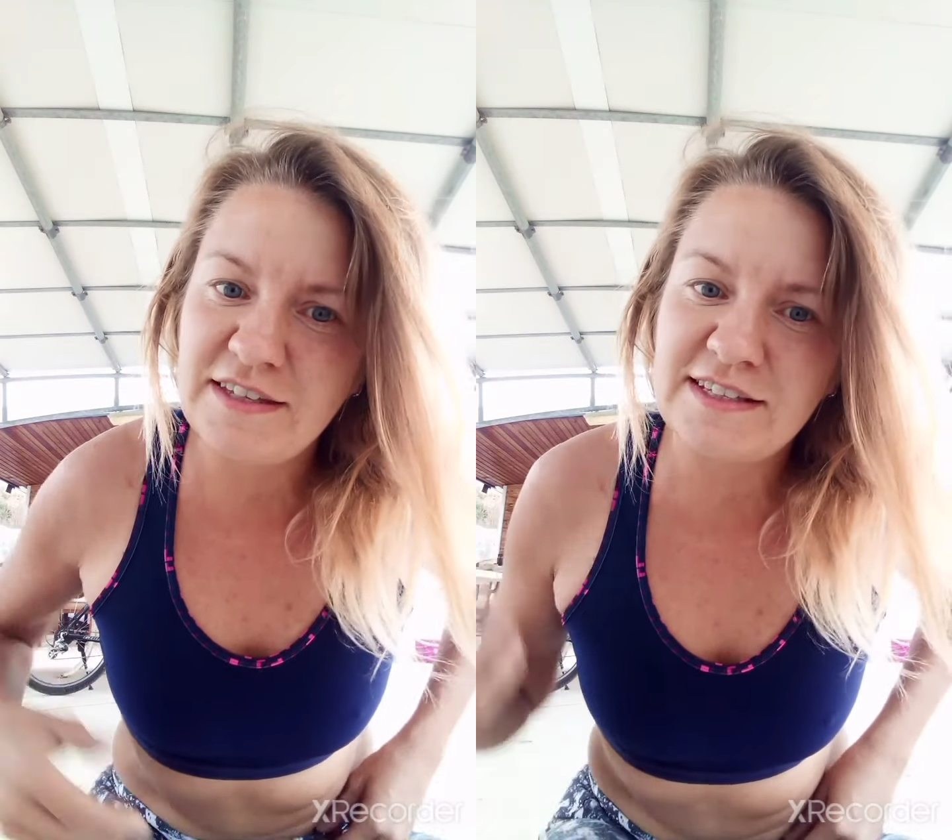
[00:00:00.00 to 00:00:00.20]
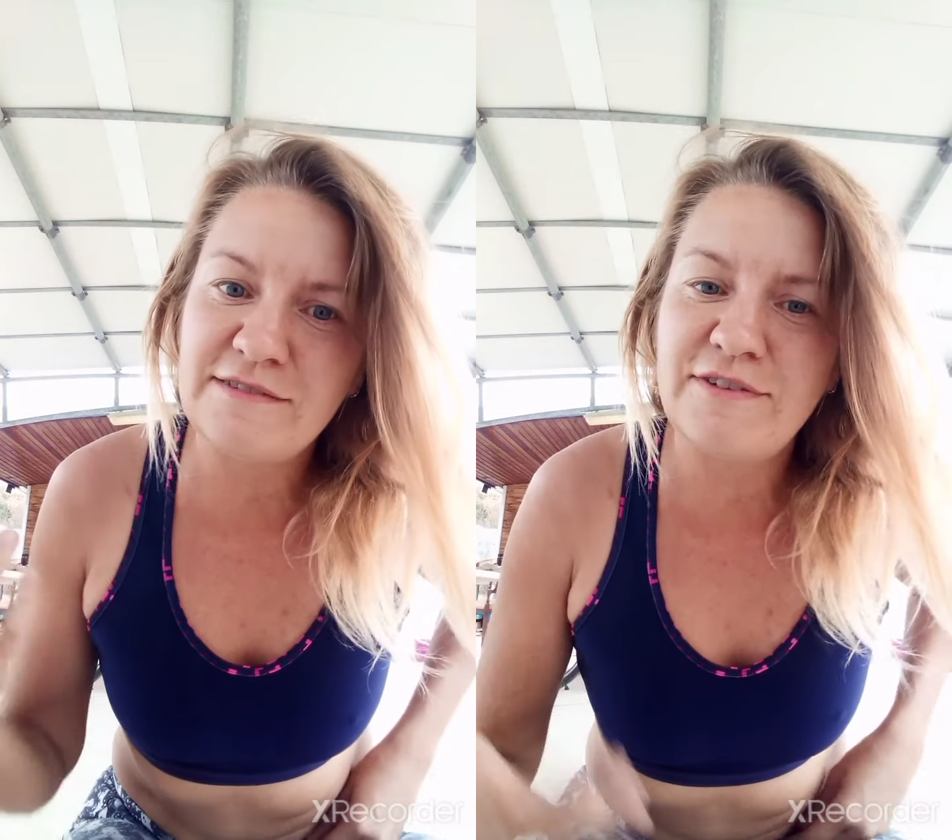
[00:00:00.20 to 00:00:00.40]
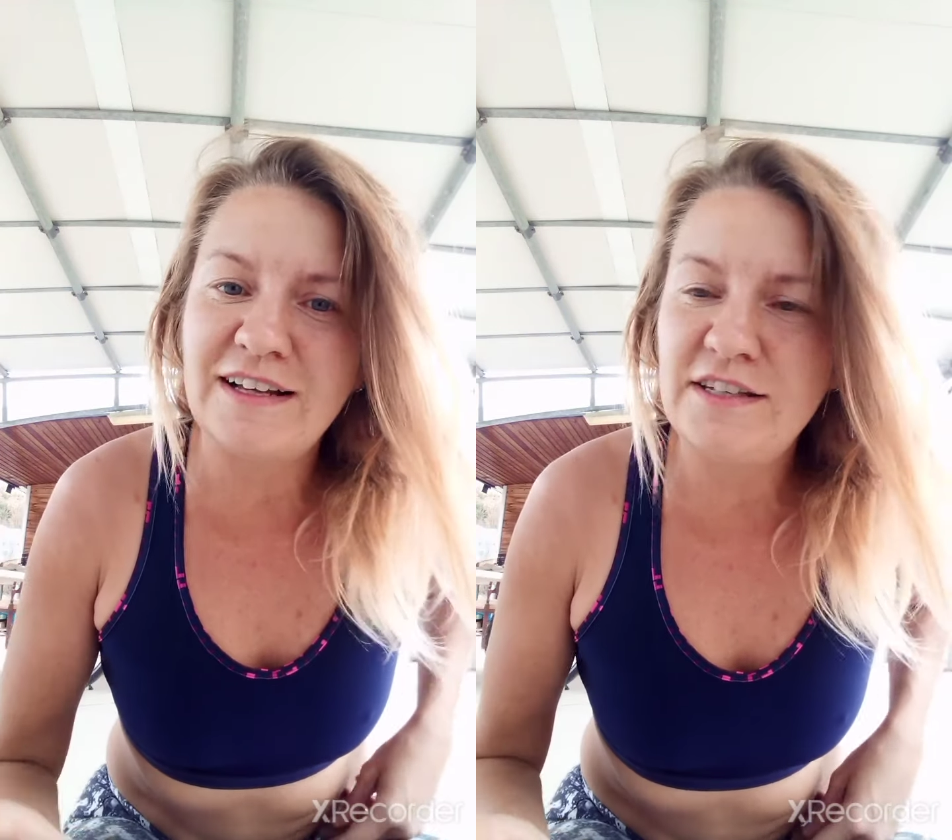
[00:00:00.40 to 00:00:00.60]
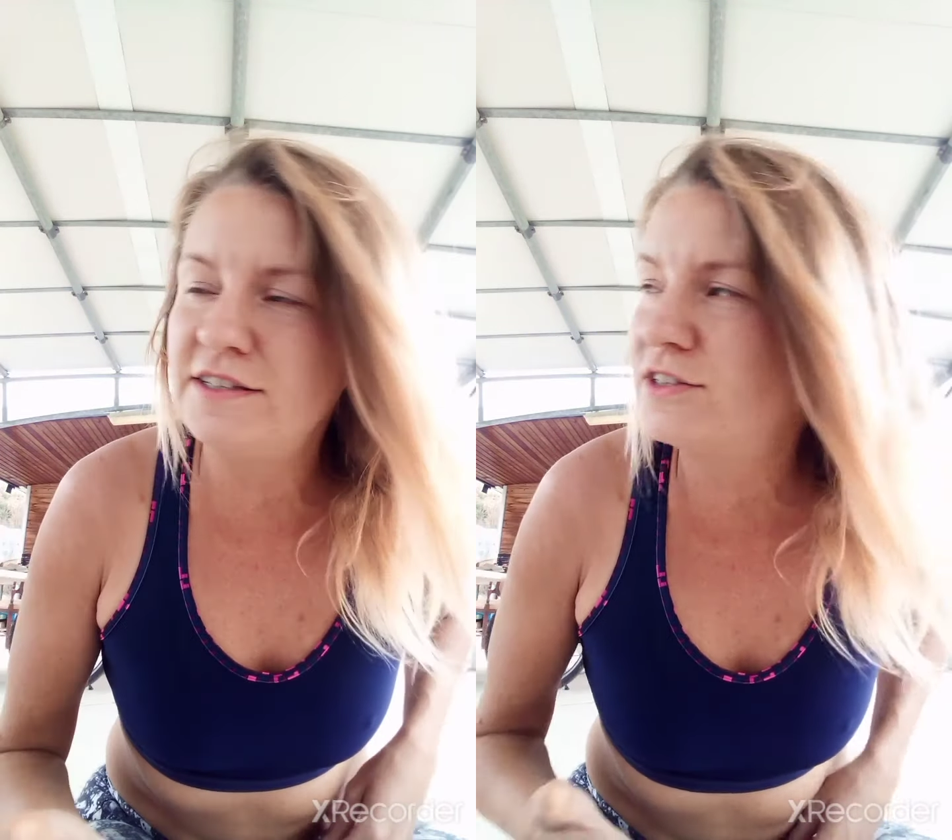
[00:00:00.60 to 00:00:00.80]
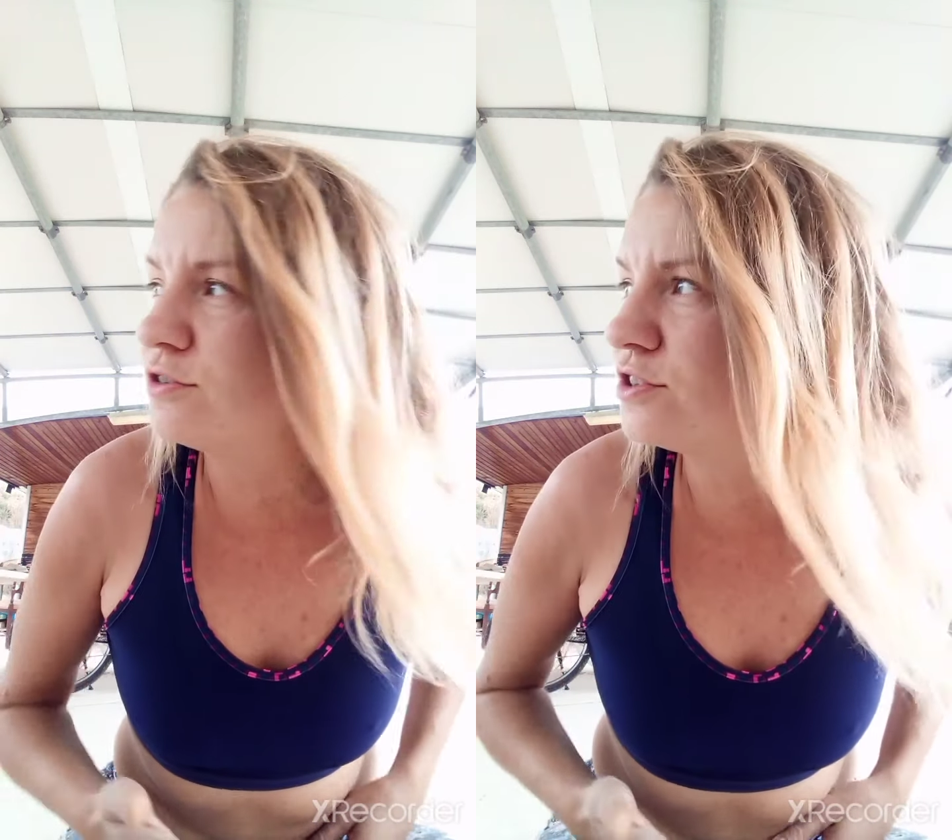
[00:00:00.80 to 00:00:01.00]
nie znam
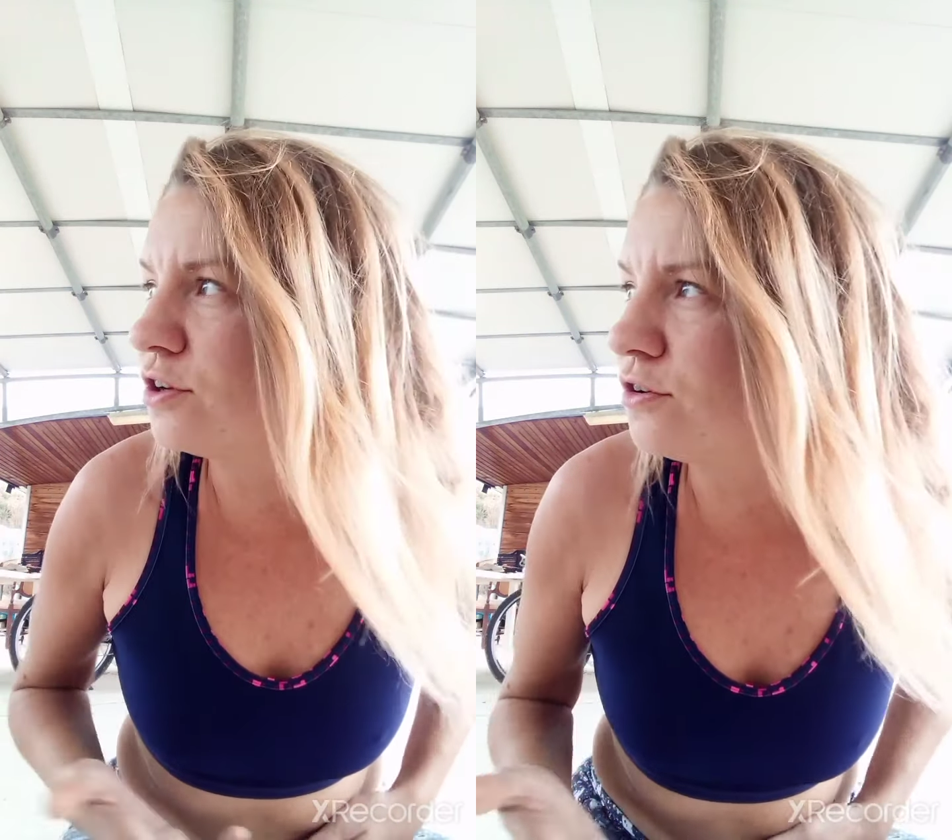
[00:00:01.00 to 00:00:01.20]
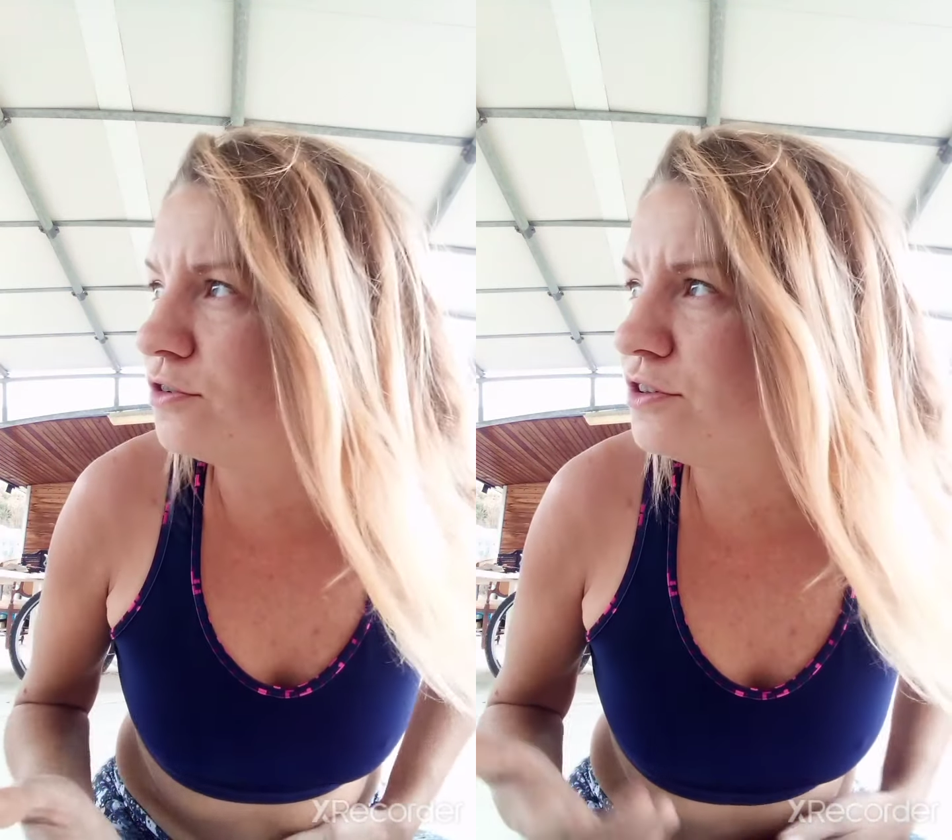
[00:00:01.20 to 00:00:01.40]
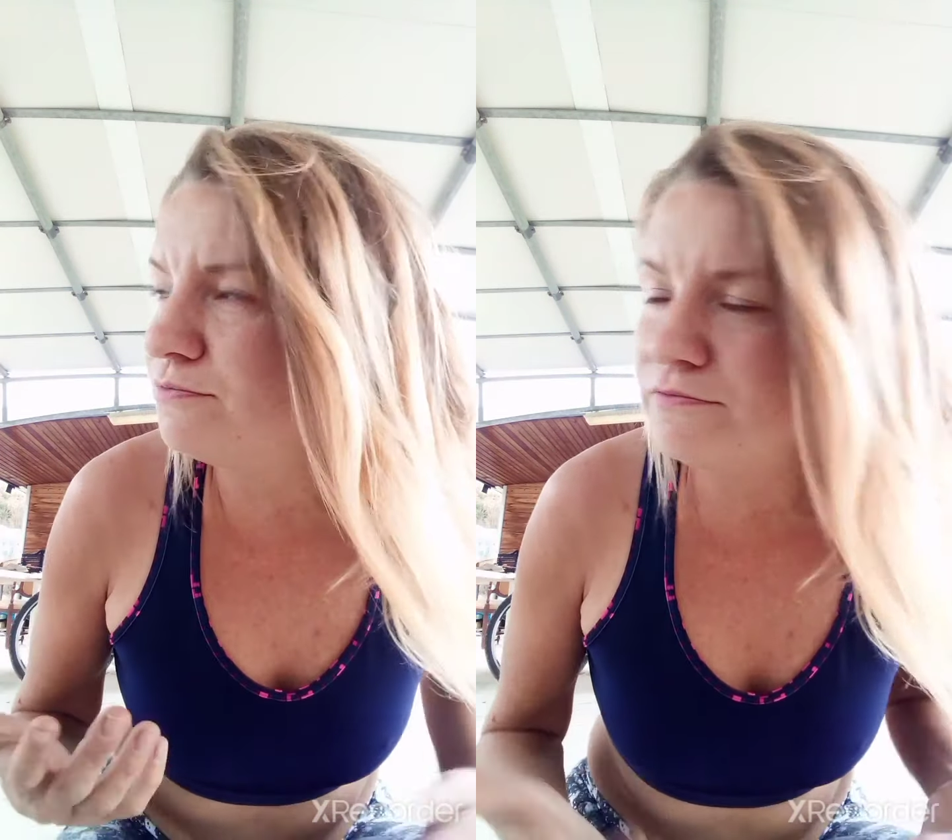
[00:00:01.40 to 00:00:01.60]
wagi, 100, sto